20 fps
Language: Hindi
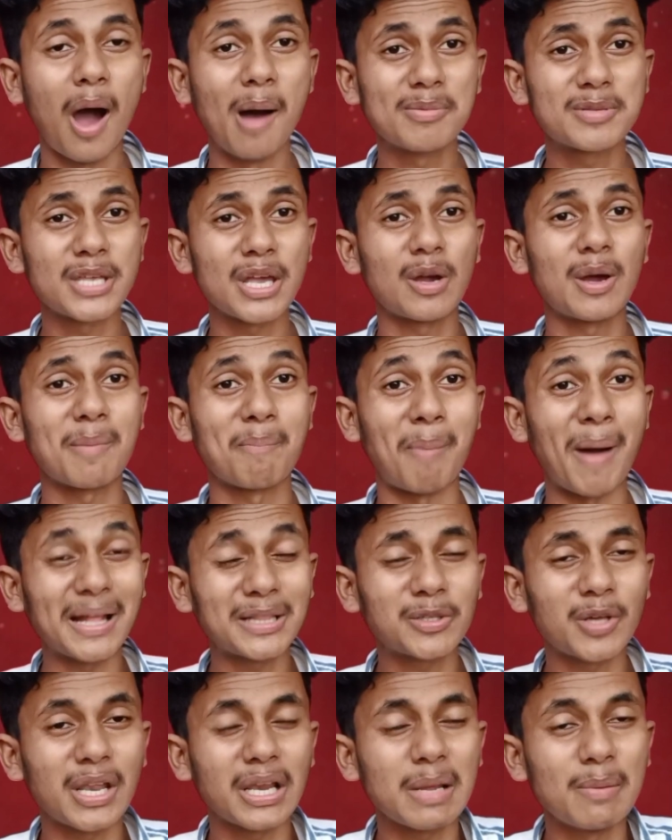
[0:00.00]
हमसे अगर
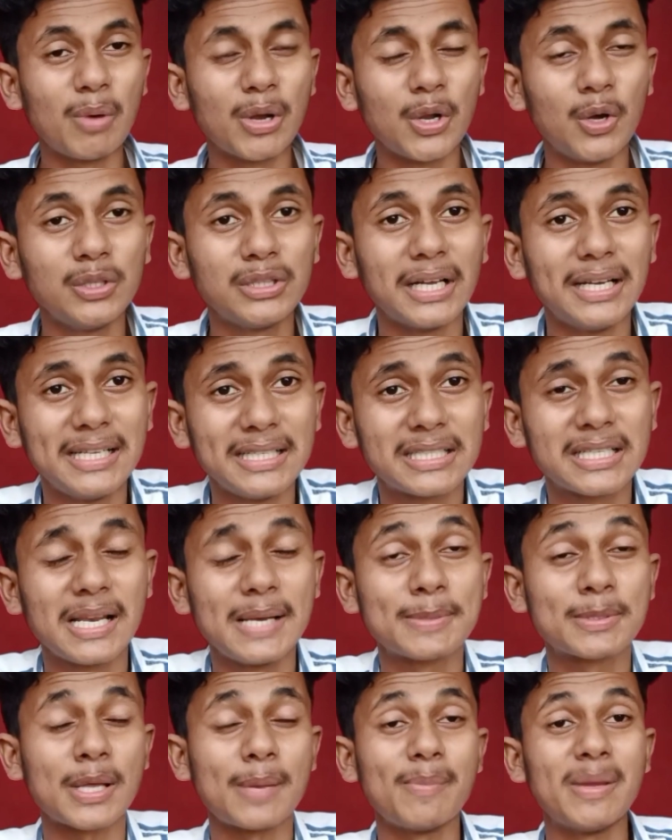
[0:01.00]
बात करे के मन हो तो
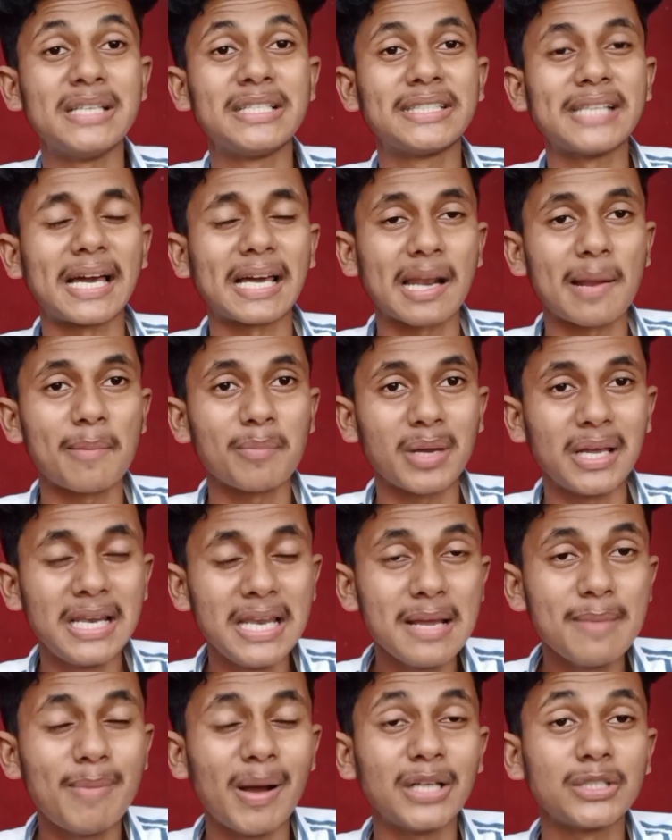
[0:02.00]
डिस्क्रिप्शन में इंस्टाग्राम के
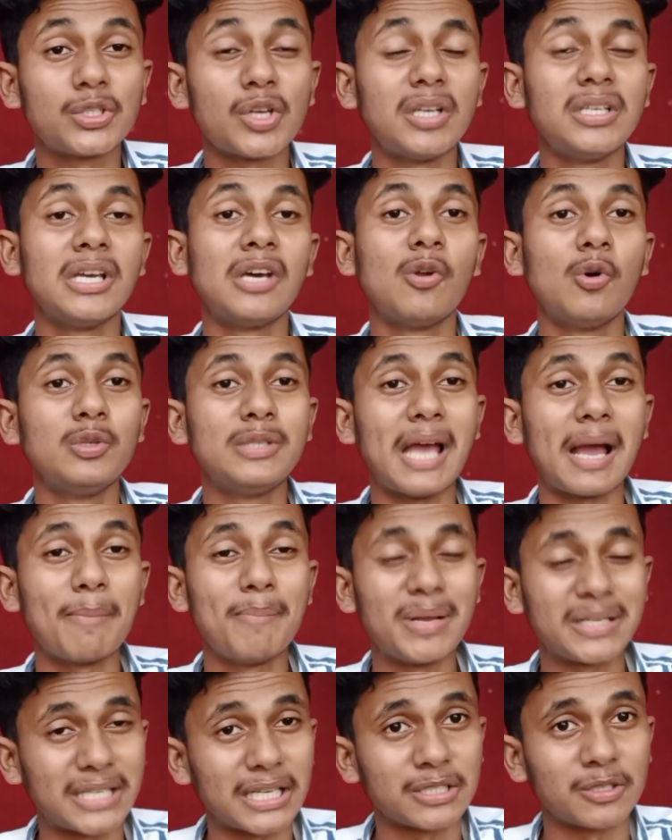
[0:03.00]
लिंक बात चल
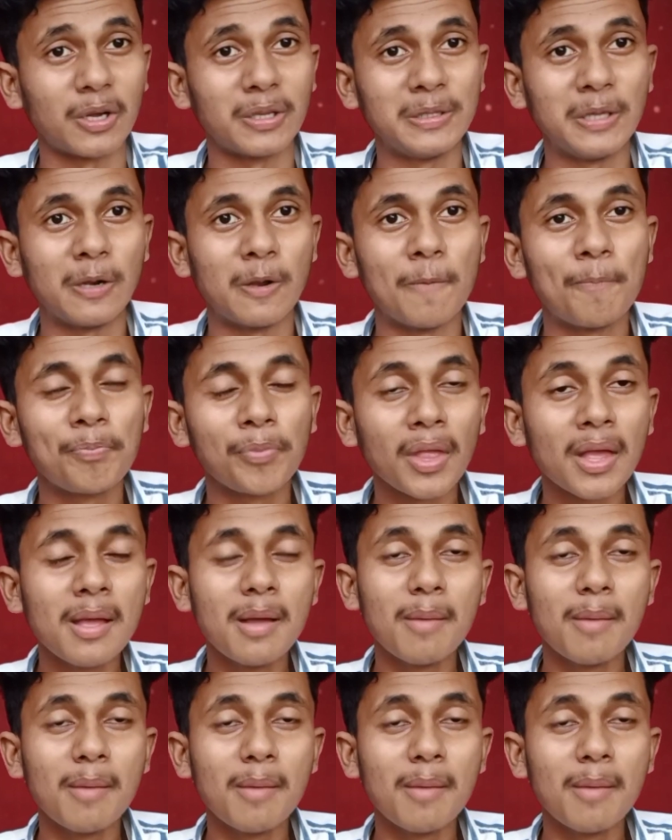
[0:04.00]
जाए मैसेज कर दिलो